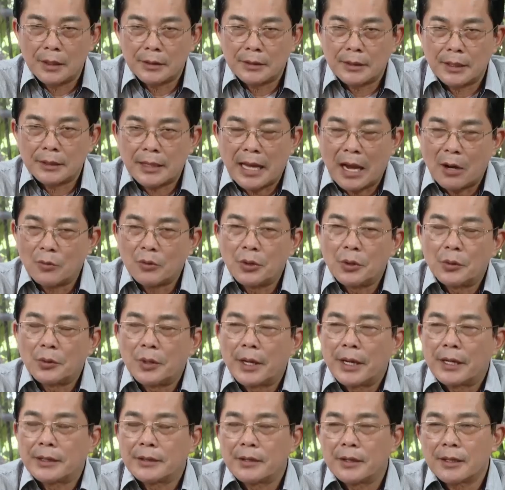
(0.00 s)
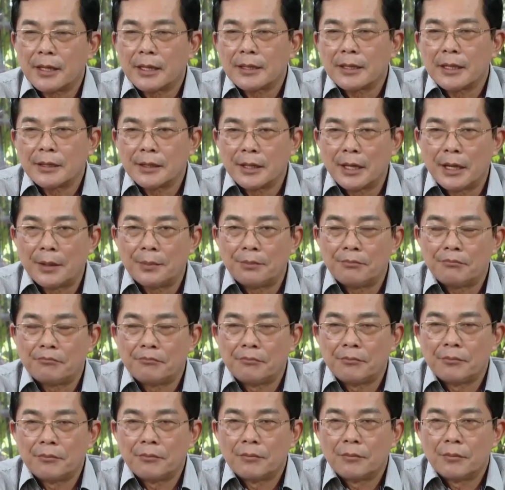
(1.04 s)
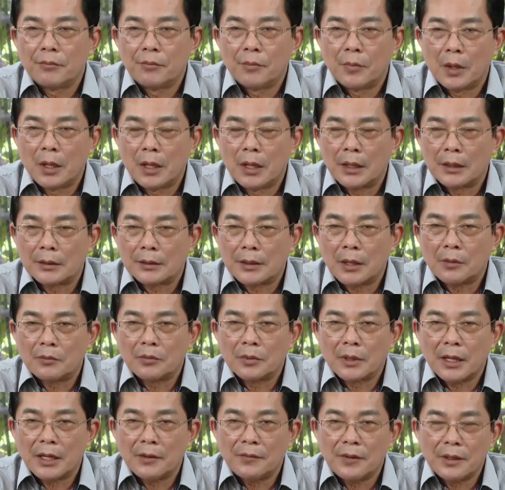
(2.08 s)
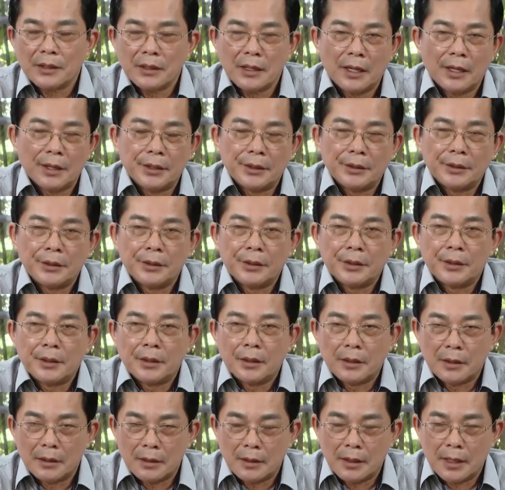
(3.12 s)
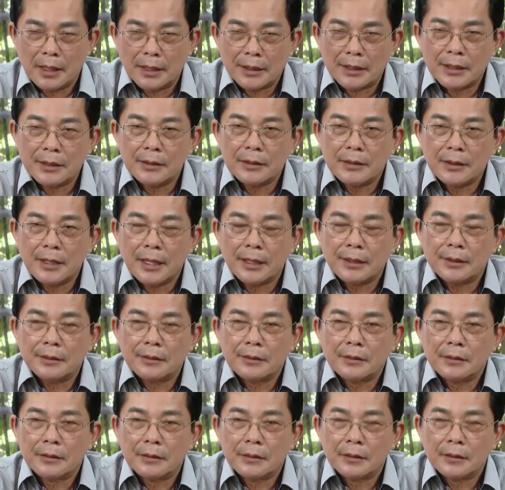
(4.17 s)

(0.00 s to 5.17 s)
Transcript: sẽ tạo điều kiện cho các doanh nghiệp trong cái vấn đề là kinh doanh,